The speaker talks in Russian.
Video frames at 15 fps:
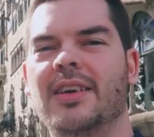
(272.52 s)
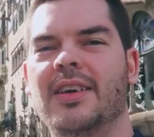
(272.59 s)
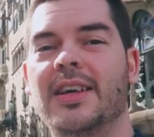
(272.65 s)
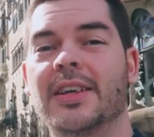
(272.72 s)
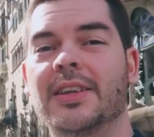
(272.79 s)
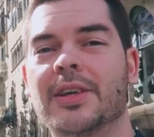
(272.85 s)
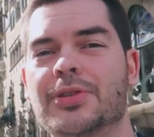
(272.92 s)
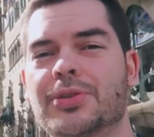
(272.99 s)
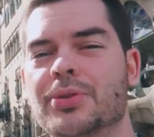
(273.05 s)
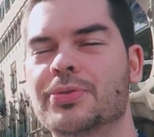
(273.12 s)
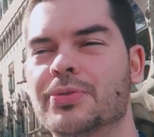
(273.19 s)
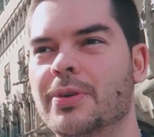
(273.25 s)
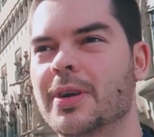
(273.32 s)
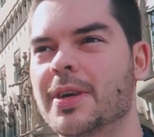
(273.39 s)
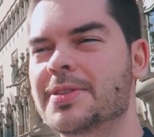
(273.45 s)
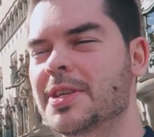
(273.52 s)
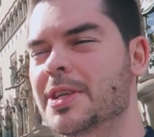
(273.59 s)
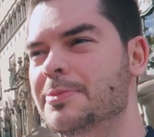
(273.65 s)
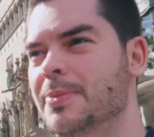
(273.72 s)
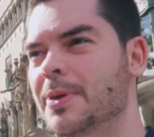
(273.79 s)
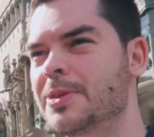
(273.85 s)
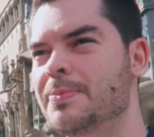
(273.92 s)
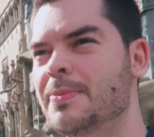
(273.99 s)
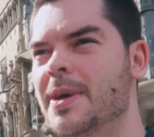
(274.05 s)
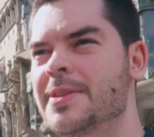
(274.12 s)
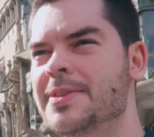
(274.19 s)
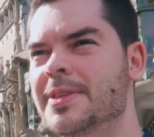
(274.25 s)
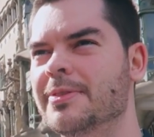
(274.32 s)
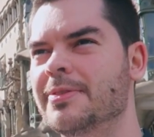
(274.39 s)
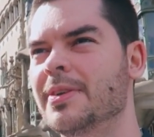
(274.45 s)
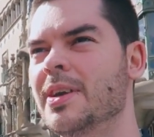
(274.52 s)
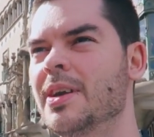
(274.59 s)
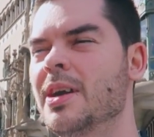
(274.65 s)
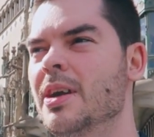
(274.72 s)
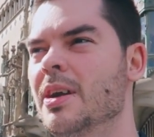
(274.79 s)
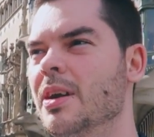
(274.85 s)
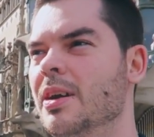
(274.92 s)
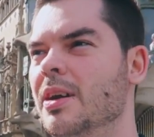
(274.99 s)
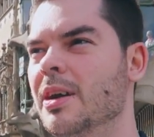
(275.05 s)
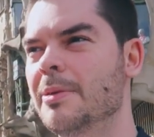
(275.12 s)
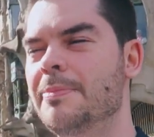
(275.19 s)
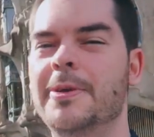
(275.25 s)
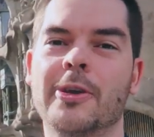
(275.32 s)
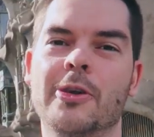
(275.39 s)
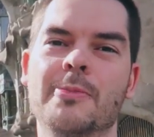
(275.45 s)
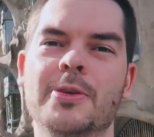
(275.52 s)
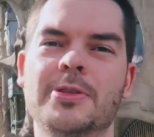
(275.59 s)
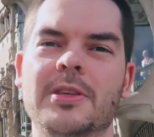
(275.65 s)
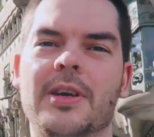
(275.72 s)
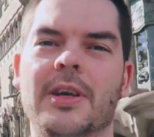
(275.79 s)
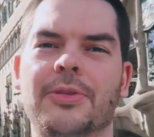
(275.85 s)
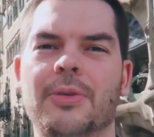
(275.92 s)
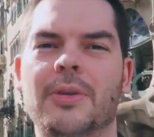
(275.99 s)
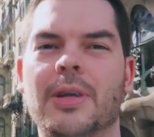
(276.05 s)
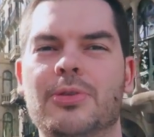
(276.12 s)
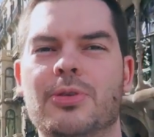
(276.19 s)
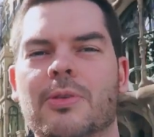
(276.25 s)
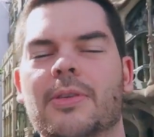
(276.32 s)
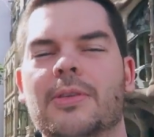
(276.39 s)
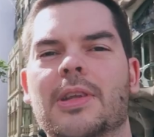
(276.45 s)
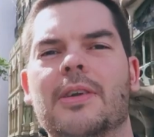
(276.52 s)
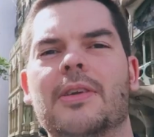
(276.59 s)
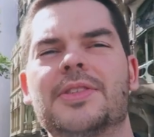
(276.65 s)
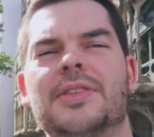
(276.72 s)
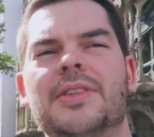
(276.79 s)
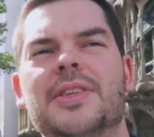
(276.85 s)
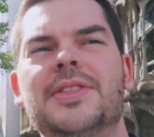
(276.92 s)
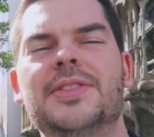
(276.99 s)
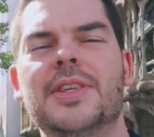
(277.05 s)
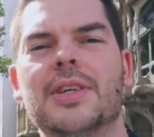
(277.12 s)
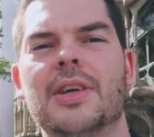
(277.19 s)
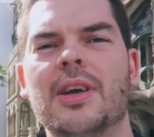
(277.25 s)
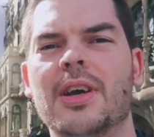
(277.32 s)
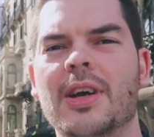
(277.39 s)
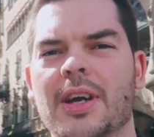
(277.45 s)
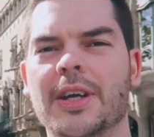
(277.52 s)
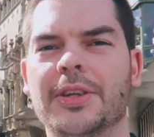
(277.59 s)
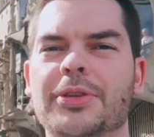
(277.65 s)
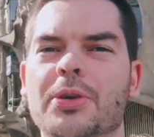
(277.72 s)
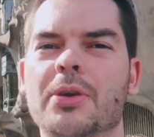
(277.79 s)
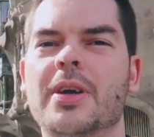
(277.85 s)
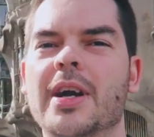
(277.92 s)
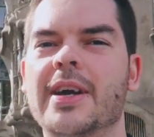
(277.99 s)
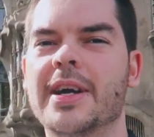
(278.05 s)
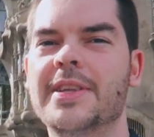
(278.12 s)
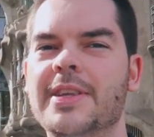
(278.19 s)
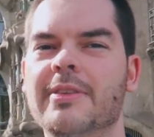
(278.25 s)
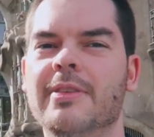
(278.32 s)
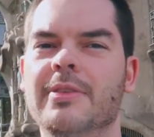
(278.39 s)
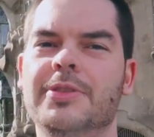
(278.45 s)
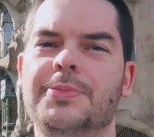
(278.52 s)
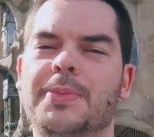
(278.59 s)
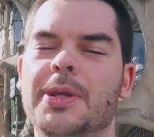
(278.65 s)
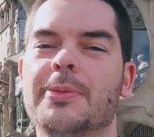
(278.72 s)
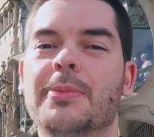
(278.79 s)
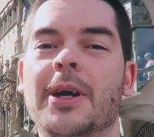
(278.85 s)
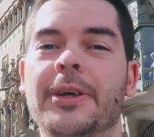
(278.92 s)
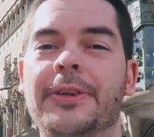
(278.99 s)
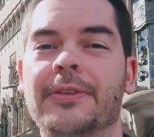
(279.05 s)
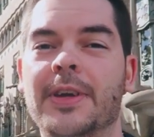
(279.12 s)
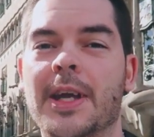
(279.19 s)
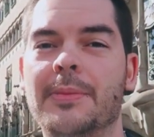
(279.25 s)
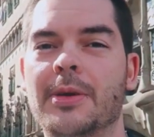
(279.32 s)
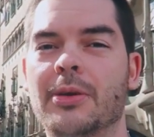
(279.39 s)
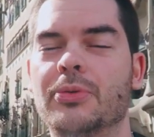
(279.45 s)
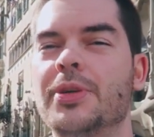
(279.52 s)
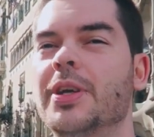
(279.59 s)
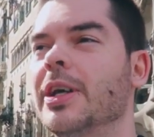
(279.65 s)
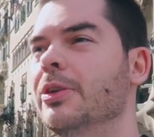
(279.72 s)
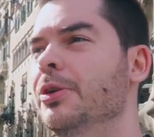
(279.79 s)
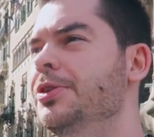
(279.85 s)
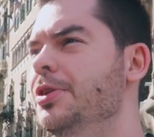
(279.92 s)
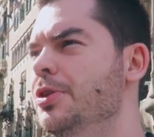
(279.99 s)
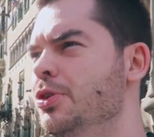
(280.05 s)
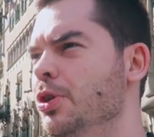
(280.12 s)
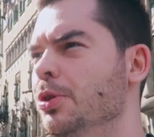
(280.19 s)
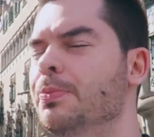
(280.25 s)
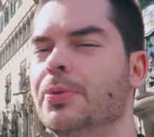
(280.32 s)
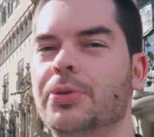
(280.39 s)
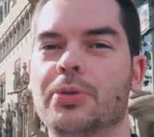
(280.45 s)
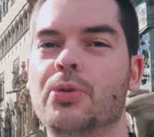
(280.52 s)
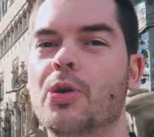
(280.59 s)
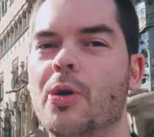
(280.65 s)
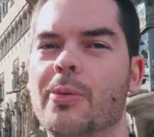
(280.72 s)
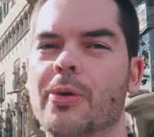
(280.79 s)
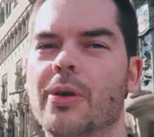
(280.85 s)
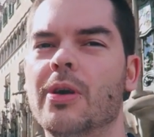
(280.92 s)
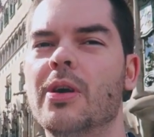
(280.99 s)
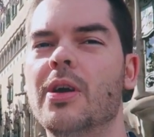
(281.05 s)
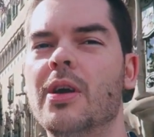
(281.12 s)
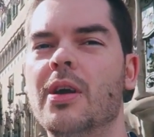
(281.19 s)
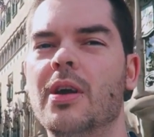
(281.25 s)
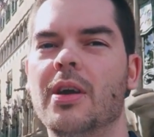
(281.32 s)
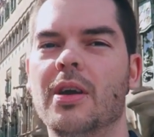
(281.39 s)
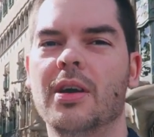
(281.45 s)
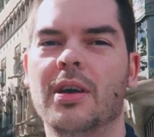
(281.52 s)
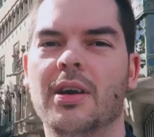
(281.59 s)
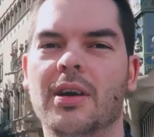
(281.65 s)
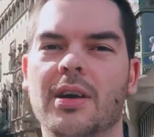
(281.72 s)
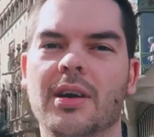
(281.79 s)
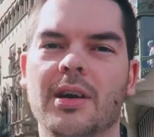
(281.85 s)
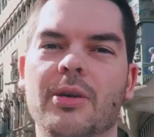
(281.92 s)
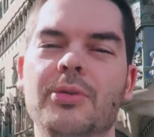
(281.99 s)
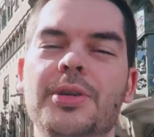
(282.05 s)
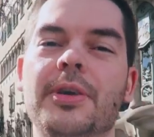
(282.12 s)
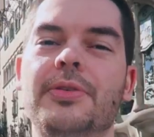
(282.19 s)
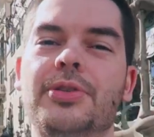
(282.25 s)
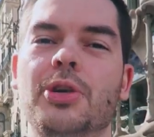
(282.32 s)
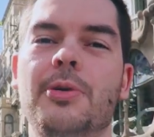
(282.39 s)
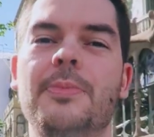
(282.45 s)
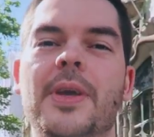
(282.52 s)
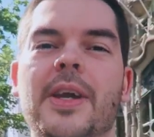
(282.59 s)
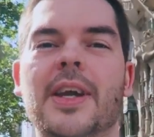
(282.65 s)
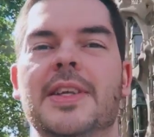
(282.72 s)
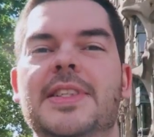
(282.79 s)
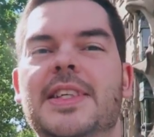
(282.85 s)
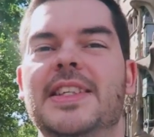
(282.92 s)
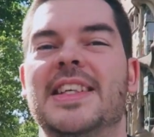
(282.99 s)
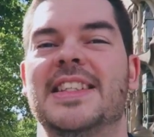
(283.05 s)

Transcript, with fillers: И я начну свой рассказ про испанцев. А, Первая мысль, которую хочу до вас донести, это то, как они воспринимают время. У них оно течет по-другому. А, у них все меряется